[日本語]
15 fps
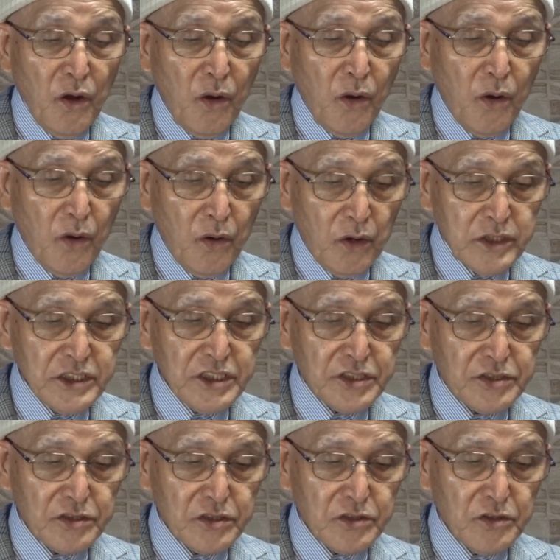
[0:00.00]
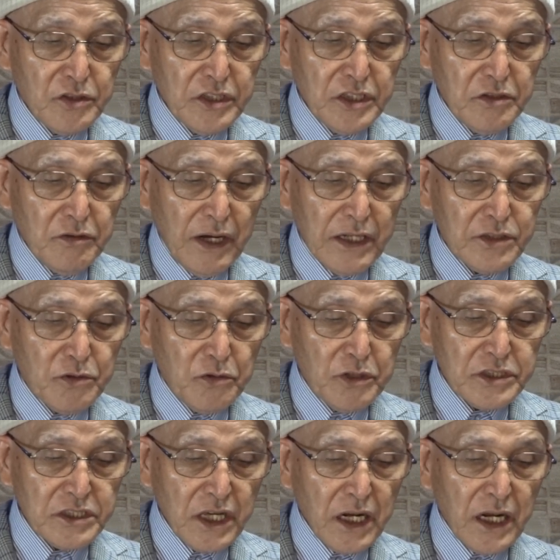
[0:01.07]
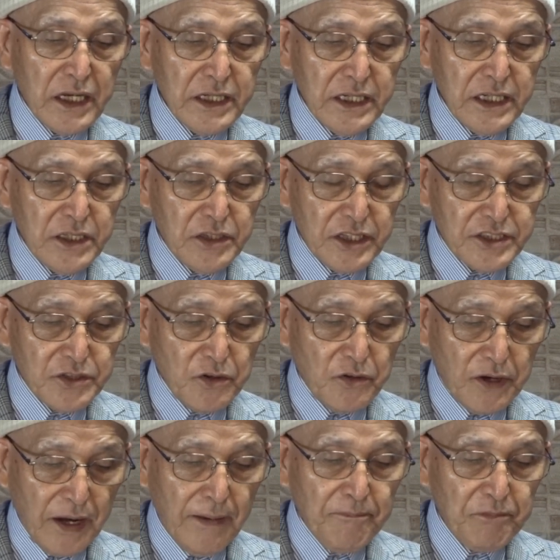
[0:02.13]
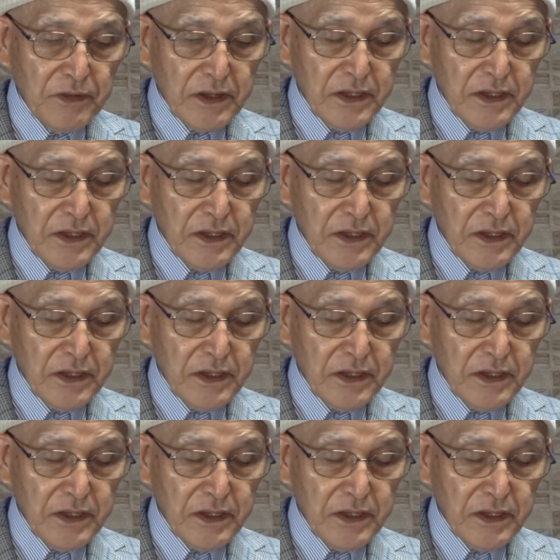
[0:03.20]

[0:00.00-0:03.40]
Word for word: 保持するのにはどうしたらいいでしょうか